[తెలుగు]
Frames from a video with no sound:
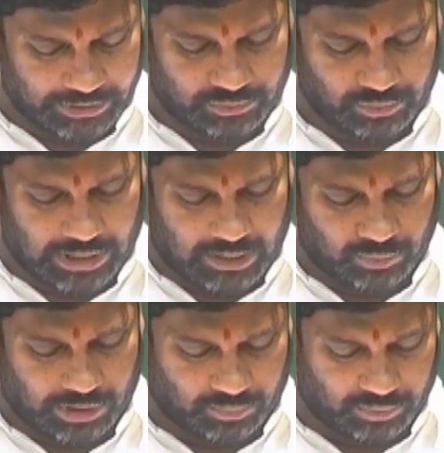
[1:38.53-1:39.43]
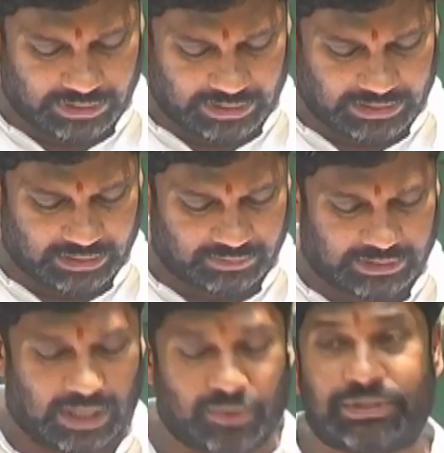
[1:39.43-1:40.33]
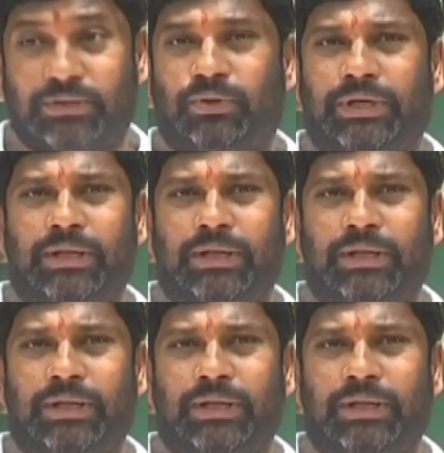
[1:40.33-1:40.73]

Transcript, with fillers: ఎదురుగా ఉండకూడదు అనేటటువంటి ఆలోచనతో